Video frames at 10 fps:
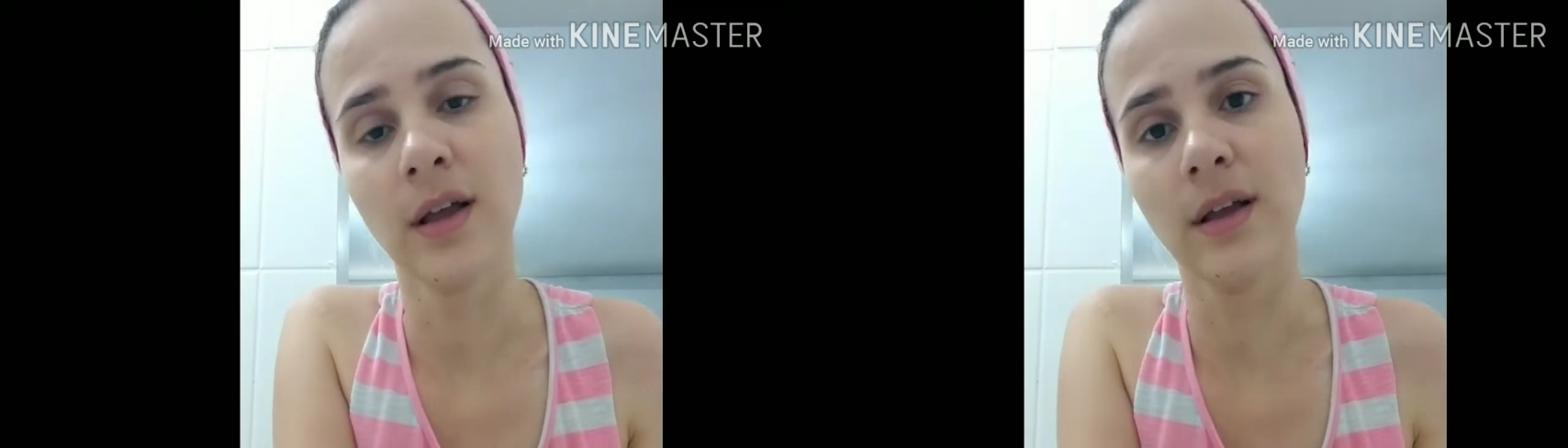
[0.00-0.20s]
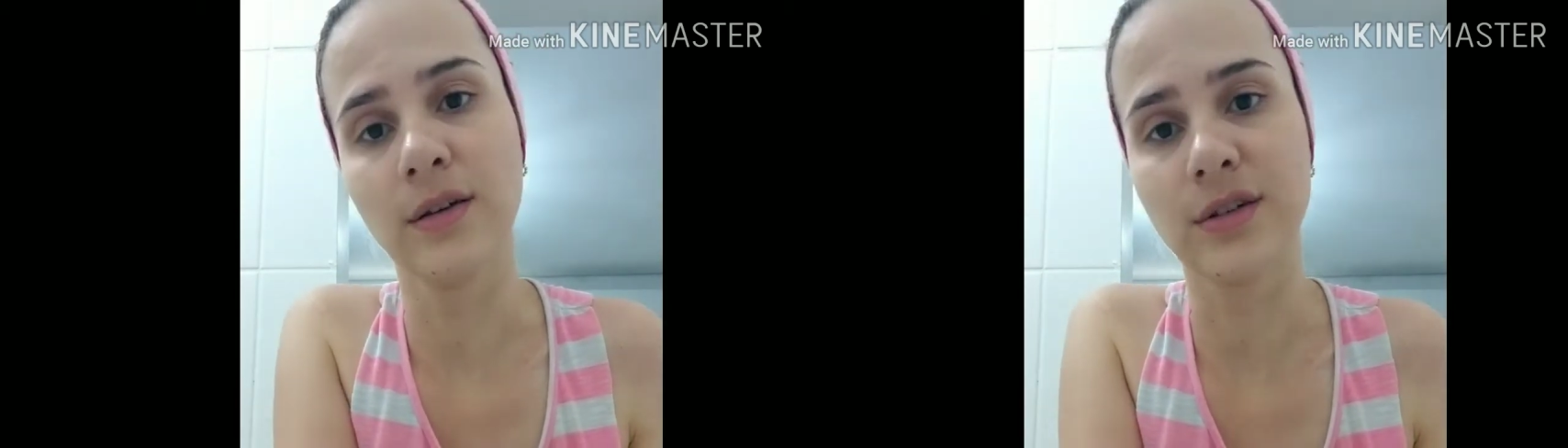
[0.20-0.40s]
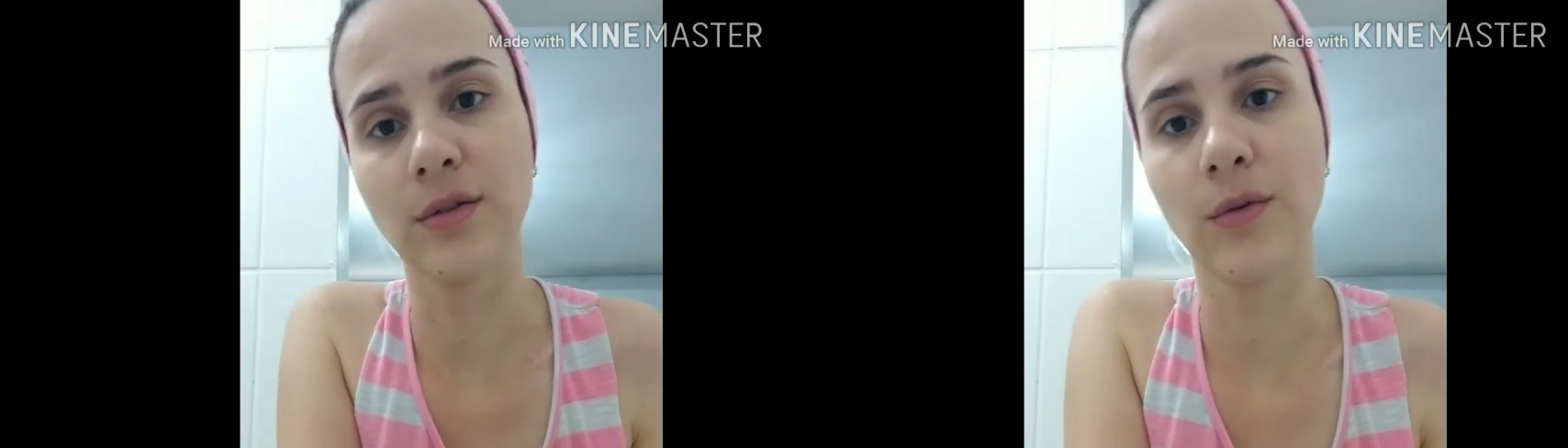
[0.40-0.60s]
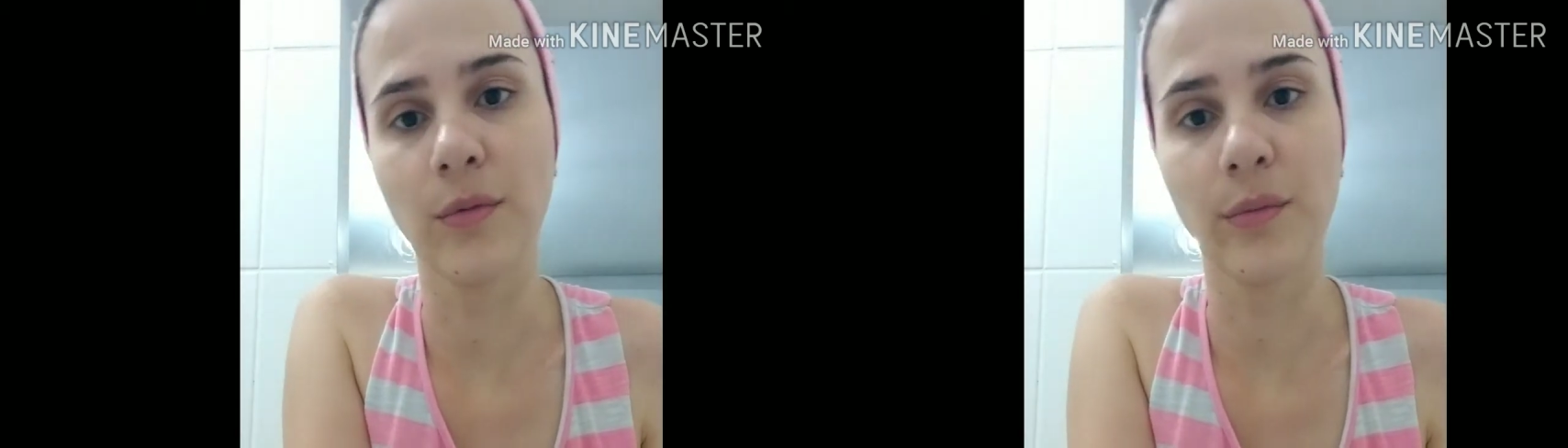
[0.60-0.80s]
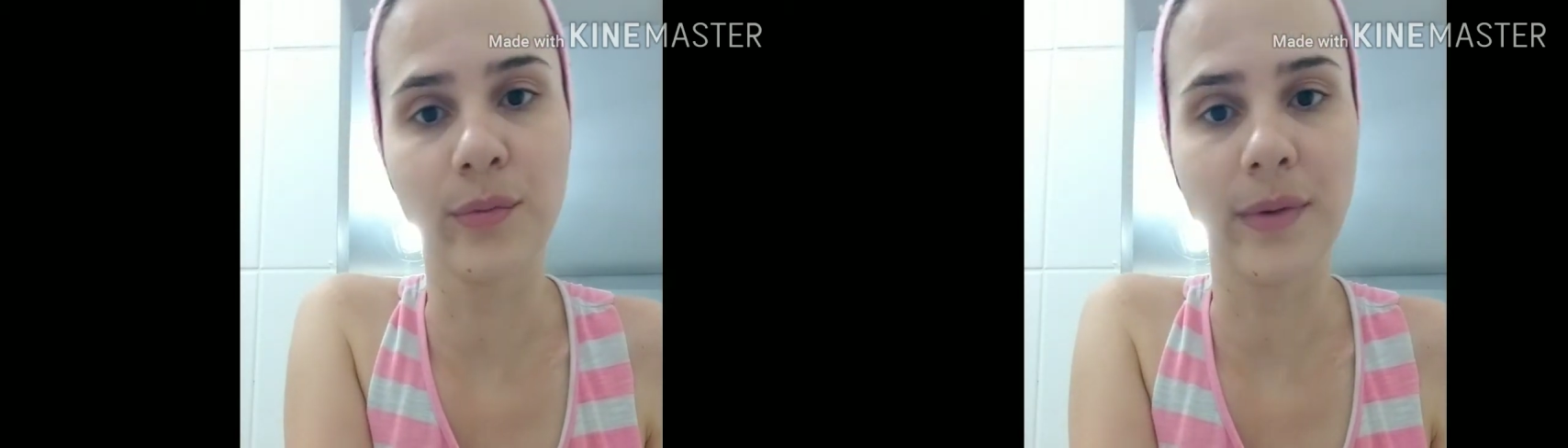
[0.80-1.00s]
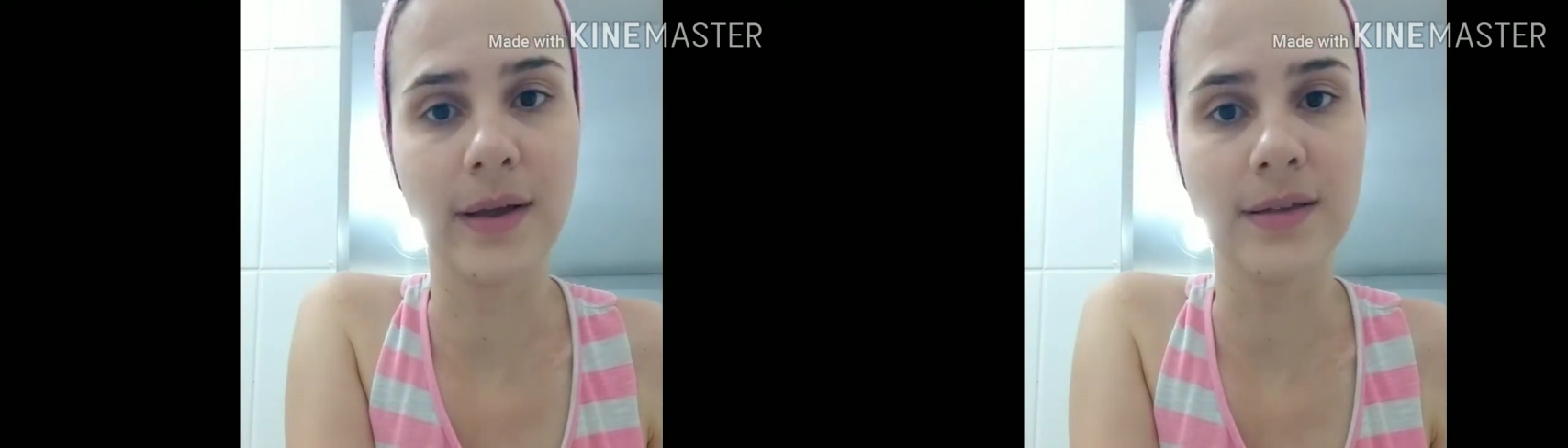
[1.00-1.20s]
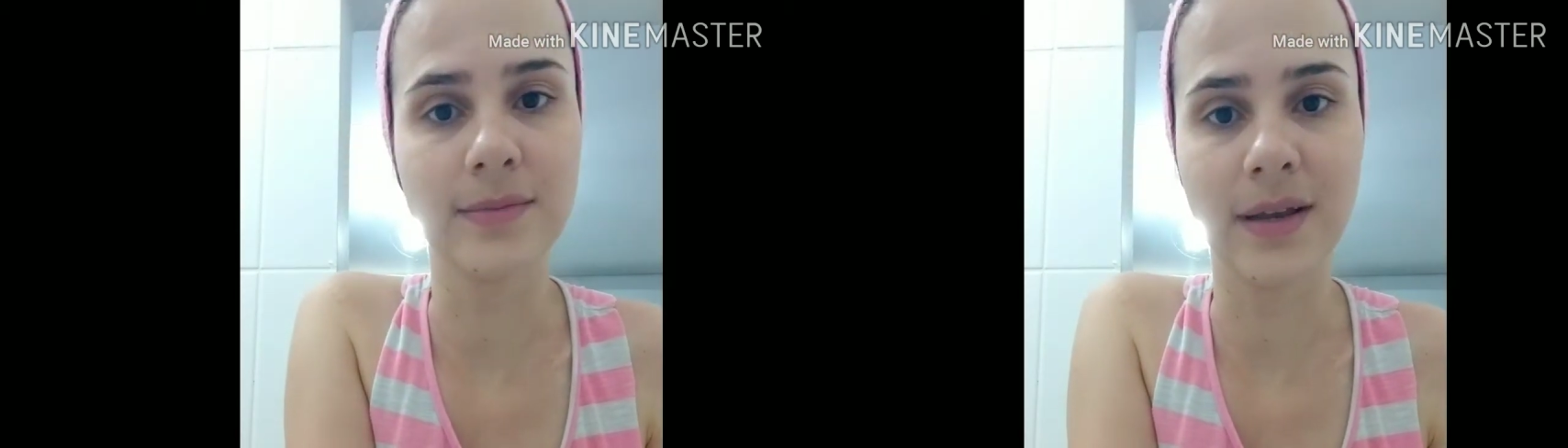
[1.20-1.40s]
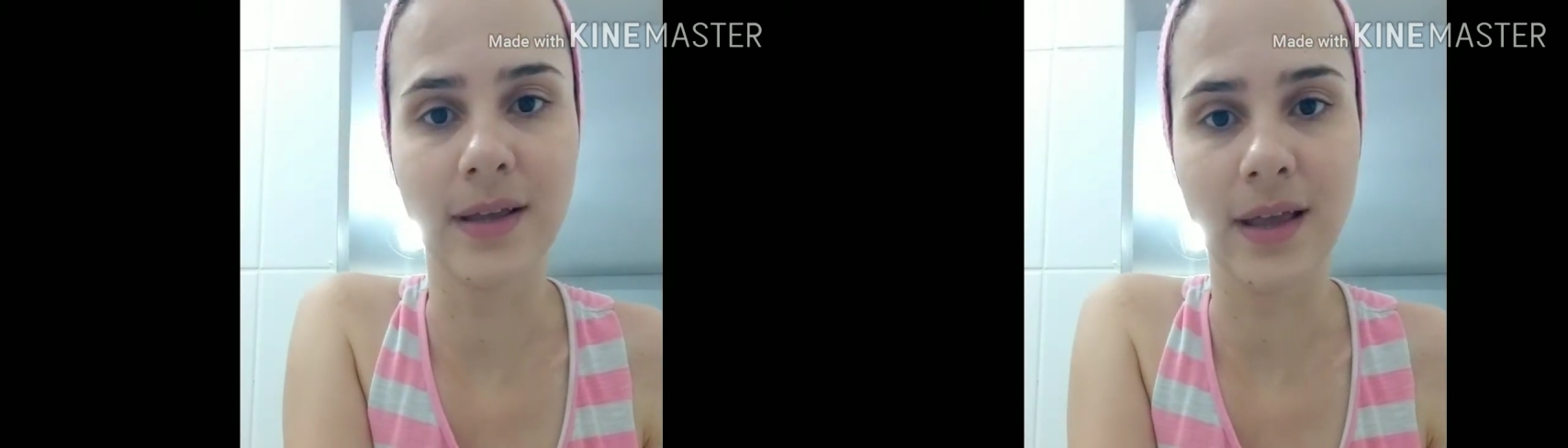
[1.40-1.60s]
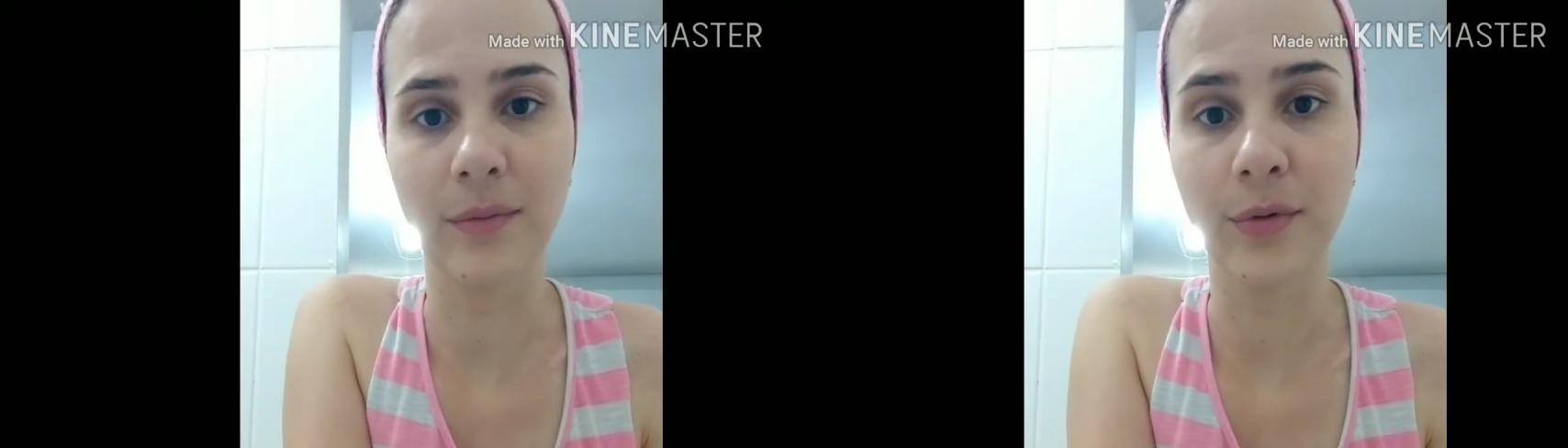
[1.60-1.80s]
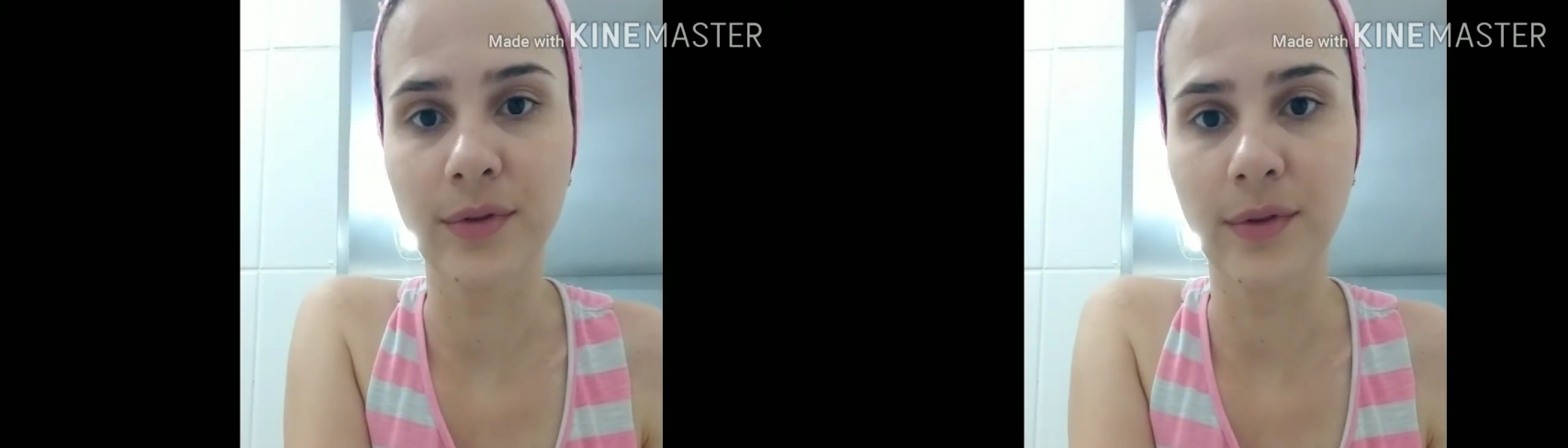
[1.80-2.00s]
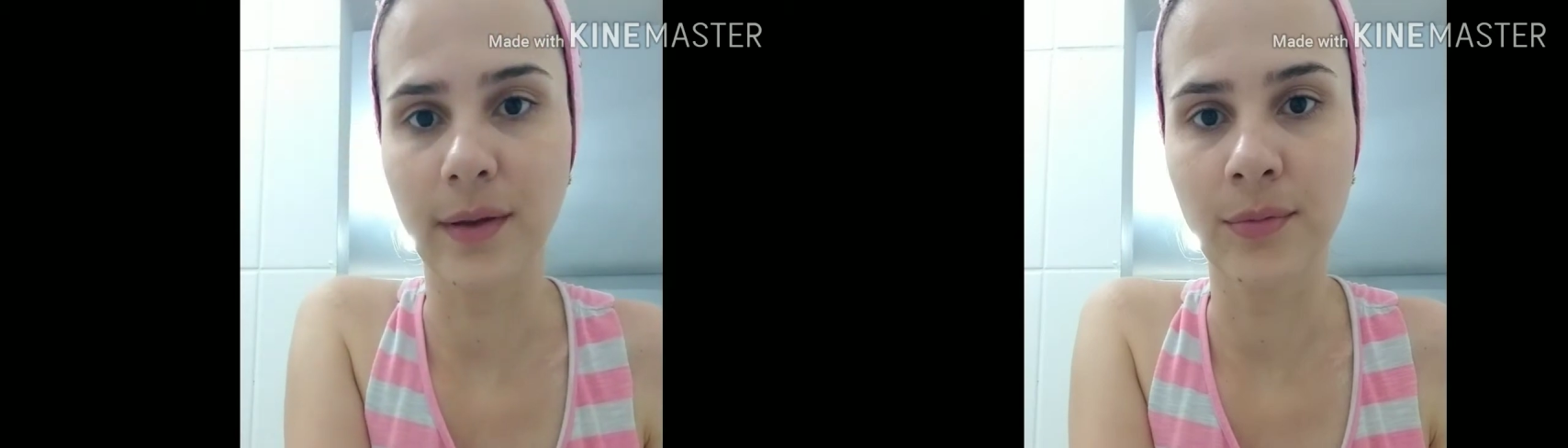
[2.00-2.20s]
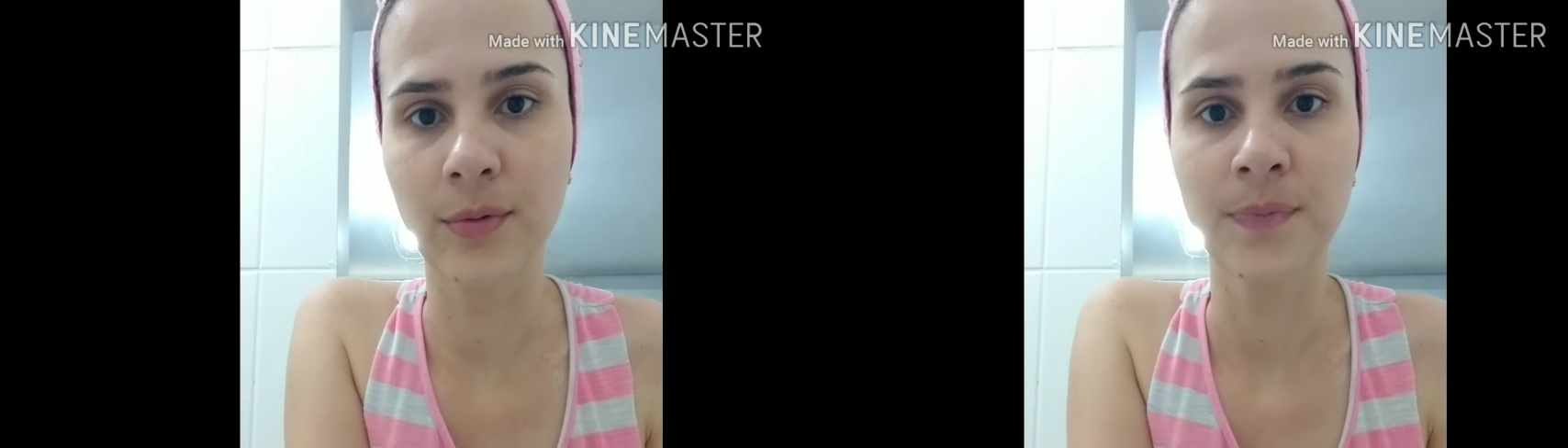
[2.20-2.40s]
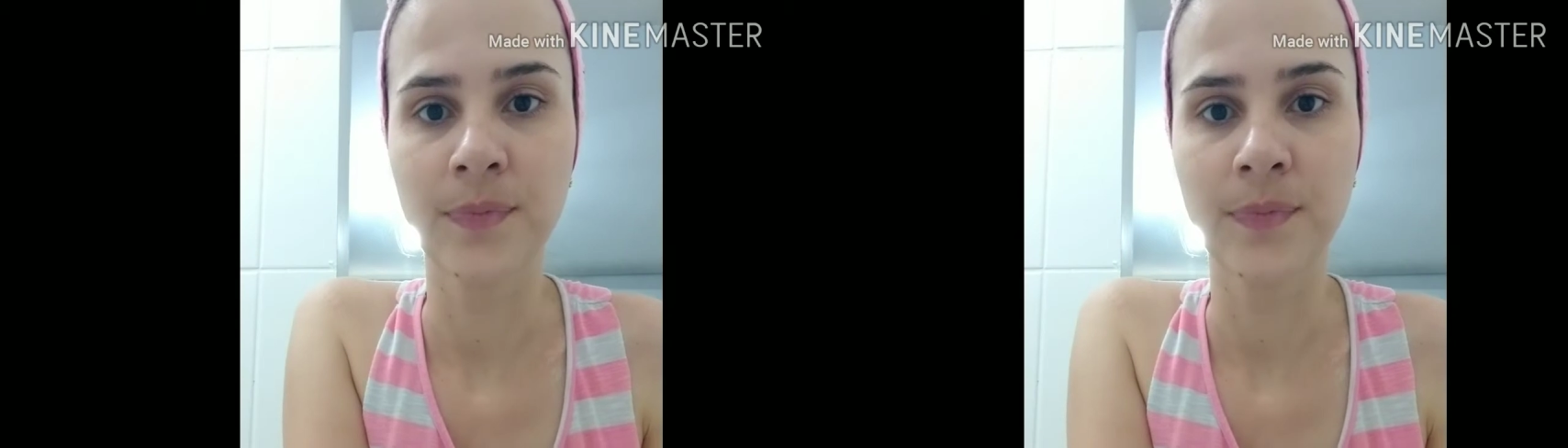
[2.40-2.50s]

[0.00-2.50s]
Eu já não compro mais Mary Kay há muito tempo.